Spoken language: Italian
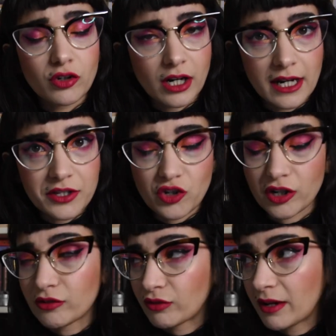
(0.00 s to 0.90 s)
ancora
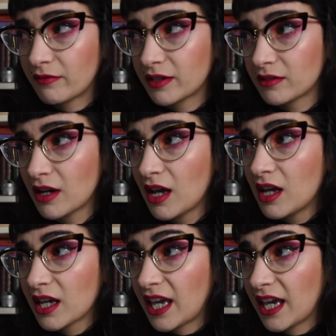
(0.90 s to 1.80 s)
leggere Raven
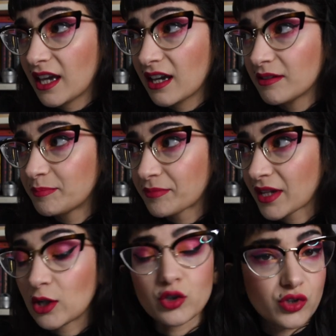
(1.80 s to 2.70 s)
King,
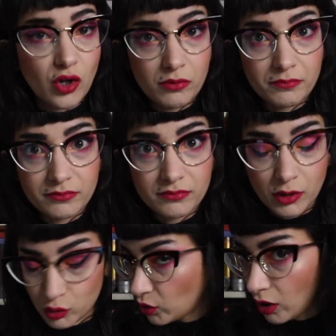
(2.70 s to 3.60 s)
lo so,
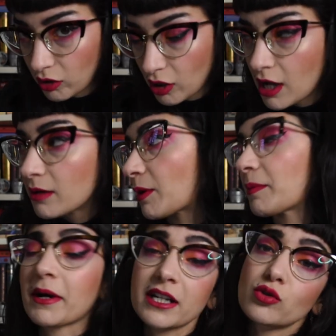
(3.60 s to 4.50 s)
lo so, però
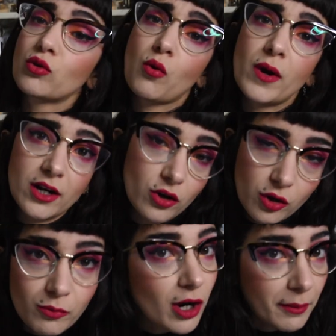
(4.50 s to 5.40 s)
mi manca solo quello e
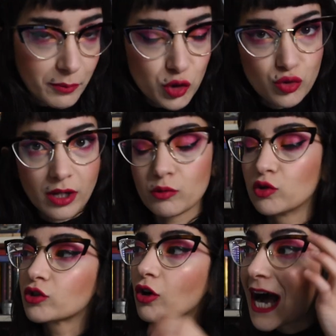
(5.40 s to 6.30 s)
comunque a me è piaciuta
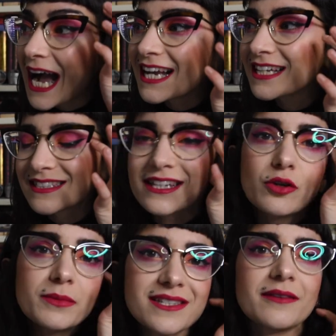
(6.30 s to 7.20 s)
molto, anche se
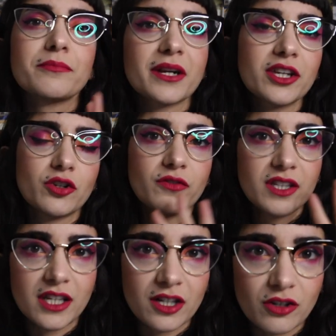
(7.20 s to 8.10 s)
come sempre io vi
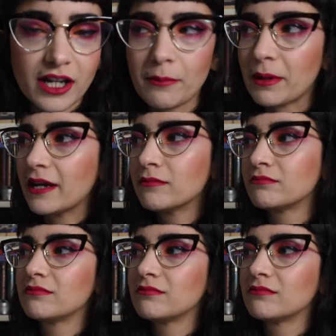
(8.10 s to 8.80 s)
dico che a me